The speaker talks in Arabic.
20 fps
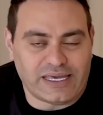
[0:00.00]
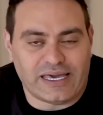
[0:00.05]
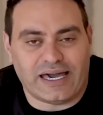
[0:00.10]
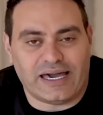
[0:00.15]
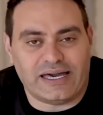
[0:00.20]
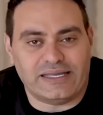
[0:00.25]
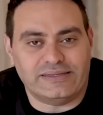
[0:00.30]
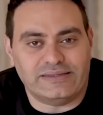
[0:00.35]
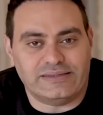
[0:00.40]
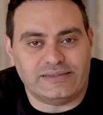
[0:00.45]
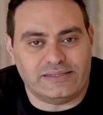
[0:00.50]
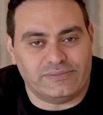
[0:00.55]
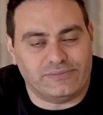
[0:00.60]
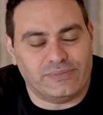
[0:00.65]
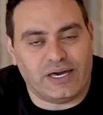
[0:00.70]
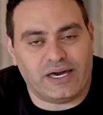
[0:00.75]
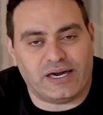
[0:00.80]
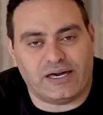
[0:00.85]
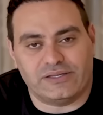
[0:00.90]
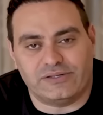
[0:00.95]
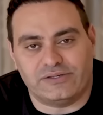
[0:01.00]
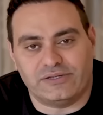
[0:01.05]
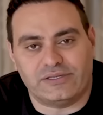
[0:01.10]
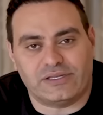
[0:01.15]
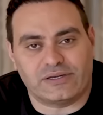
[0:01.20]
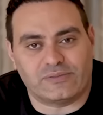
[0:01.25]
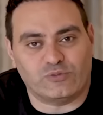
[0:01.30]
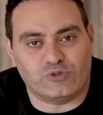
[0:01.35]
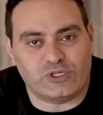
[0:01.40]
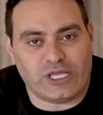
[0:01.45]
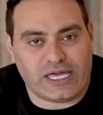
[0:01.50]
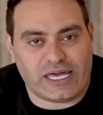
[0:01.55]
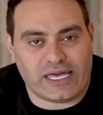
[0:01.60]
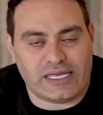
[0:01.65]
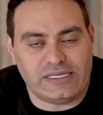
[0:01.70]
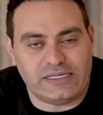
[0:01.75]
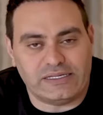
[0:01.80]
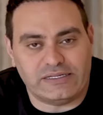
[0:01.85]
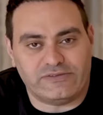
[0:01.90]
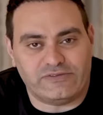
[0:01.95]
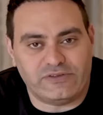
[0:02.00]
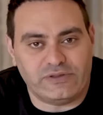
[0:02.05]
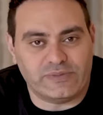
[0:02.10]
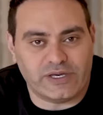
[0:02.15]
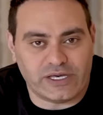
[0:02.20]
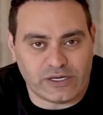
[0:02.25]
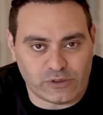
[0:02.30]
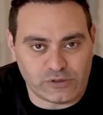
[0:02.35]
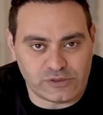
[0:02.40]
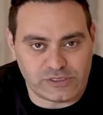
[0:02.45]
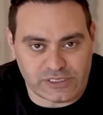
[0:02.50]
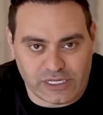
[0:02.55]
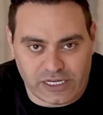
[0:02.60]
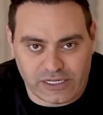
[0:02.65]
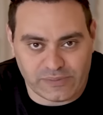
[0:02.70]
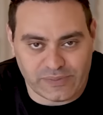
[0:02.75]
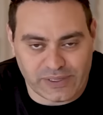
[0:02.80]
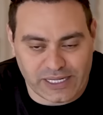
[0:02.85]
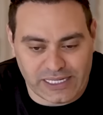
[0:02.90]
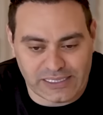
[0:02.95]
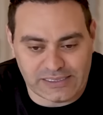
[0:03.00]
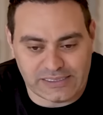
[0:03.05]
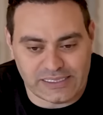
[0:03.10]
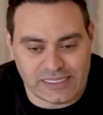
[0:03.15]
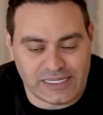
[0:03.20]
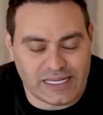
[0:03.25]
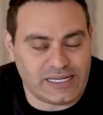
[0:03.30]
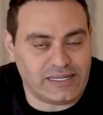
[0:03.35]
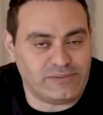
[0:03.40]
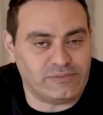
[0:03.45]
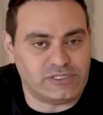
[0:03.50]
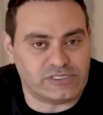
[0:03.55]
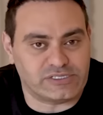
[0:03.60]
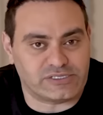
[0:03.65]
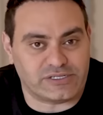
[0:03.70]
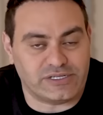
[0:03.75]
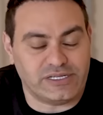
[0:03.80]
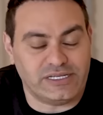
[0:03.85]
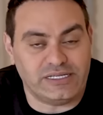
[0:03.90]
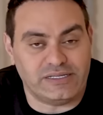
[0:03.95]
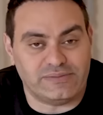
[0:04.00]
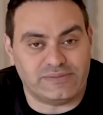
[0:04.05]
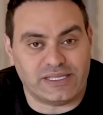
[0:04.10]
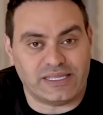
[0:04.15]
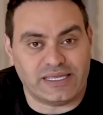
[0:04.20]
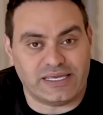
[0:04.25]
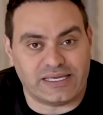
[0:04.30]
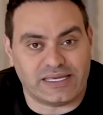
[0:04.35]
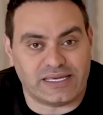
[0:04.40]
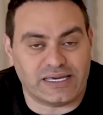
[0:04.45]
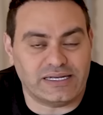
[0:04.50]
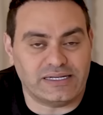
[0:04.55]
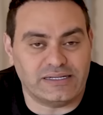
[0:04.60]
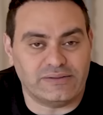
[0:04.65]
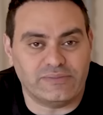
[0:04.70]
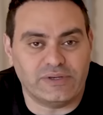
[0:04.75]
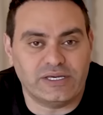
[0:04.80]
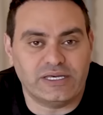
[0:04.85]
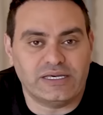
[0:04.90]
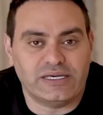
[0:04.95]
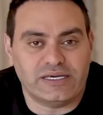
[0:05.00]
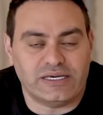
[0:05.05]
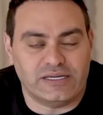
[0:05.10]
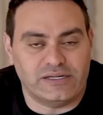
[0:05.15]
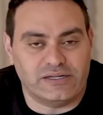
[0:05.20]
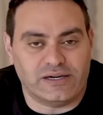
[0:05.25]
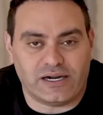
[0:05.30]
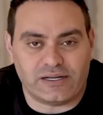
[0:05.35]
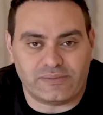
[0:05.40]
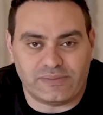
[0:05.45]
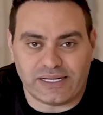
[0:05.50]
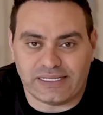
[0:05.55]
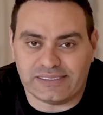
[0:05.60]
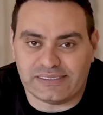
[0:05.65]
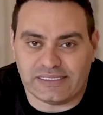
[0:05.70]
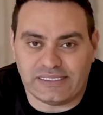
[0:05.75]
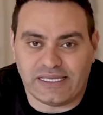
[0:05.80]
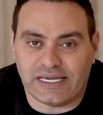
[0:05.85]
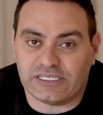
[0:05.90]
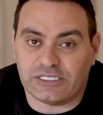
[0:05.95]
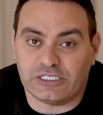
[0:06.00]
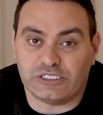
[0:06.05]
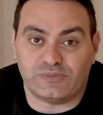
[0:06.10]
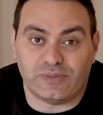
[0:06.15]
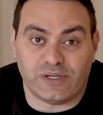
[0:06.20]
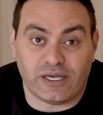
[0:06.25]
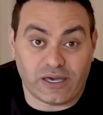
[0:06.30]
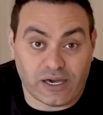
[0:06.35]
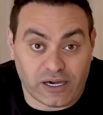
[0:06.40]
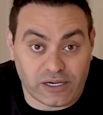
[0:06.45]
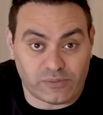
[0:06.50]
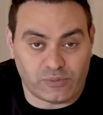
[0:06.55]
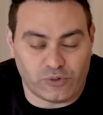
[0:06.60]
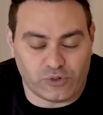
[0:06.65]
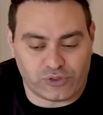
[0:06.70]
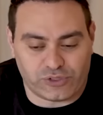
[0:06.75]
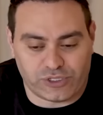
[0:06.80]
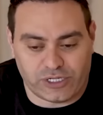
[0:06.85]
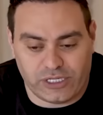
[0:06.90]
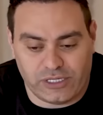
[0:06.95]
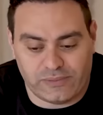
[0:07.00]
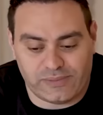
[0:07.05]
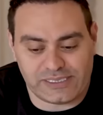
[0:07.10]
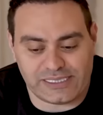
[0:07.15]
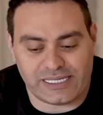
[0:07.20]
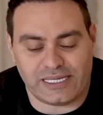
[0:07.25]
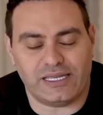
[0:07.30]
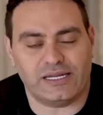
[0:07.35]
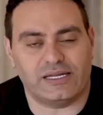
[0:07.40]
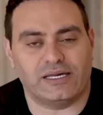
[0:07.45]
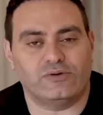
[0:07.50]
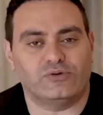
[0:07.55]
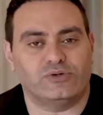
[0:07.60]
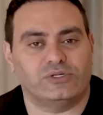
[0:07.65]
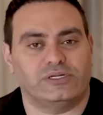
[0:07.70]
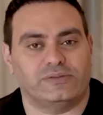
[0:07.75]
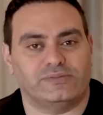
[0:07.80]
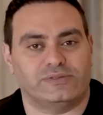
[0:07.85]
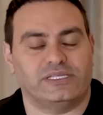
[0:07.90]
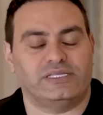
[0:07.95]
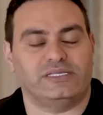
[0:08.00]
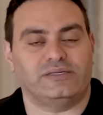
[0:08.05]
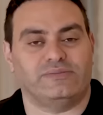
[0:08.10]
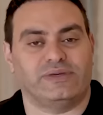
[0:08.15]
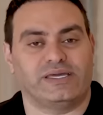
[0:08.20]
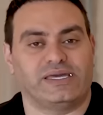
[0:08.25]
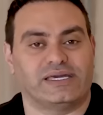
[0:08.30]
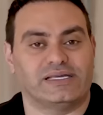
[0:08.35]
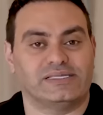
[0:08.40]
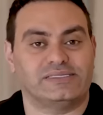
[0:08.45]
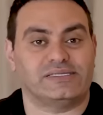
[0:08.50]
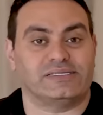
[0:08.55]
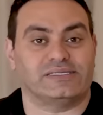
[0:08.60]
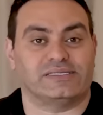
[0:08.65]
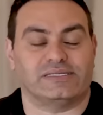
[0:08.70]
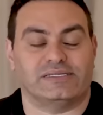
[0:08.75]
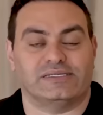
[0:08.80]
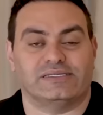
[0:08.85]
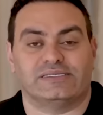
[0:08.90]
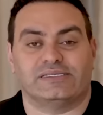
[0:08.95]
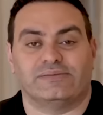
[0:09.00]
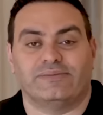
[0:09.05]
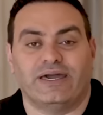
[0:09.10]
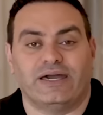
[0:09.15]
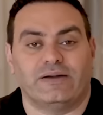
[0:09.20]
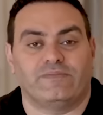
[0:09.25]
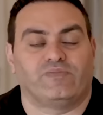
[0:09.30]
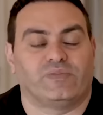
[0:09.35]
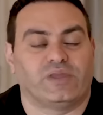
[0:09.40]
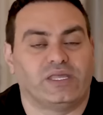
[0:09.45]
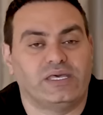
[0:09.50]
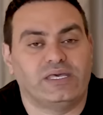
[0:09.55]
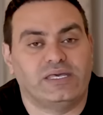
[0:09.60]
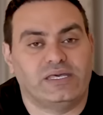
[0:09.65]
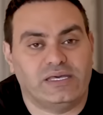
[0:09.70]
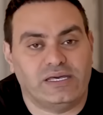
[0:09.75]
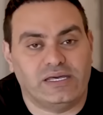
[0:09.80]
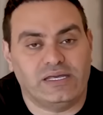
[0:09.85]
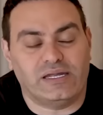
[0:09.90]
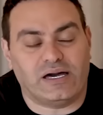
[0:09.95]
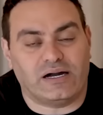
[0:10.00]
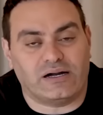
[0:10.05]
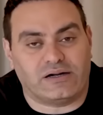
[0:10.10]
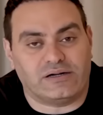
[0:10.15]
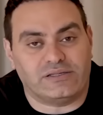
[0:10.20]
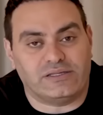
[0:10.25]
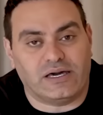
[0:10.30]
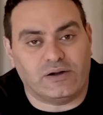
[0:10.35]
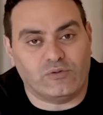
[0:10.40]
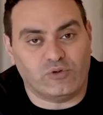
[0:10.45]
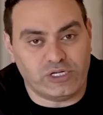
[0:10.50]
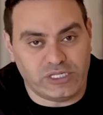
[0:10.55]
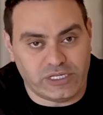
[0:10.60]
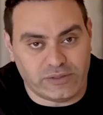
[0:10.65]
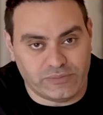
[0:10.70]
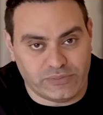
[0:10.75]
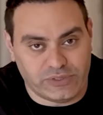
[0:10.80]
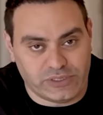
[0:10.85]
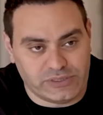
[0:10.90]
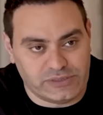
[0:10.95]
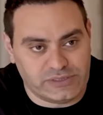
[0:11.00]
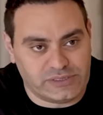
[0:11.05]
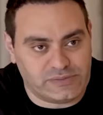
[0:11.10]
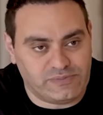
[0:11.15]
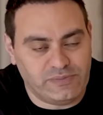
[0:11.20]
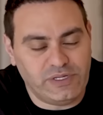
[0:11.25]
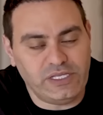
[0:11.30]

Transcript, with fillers: عن ما حضرتك متخيل فيما يخص حرب غزه الاعلام الاسرائيلي ابتدى يتكلم ان حرب غزه دي هتشبه حرب اوكرانيا بس خلينا الاول نبتدي من جلسه الاستماع اللي عقدها ويليام بيرنز